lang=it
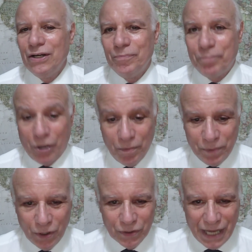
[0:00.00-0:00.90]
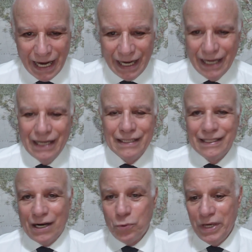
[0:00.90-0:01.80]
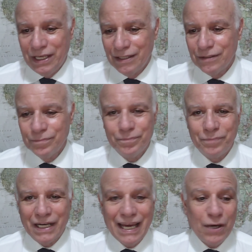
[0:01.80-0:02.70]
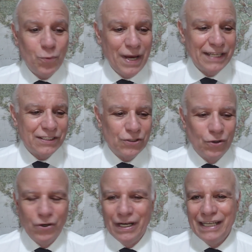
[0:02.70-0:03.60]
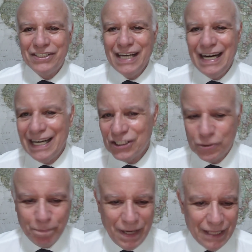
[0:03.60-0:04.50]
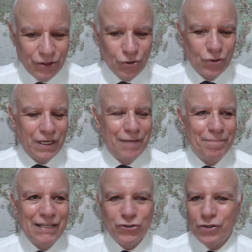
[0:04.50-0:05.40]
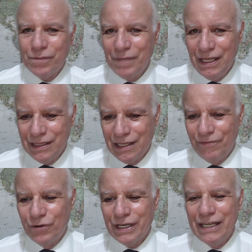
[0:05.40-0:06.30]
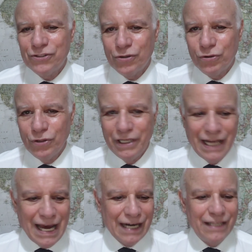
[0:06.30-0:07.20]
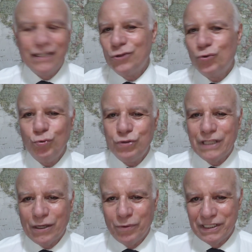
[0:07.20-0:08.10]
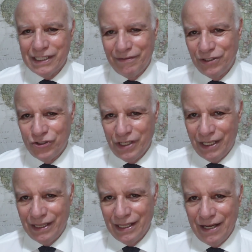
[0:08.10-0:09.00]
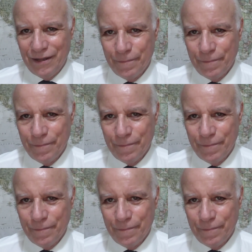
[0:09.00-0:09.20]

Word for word: proprio da, da qui, perché questo è già l'aspetto che maggiormente vorrei sottolineare di tutta questa vicenda.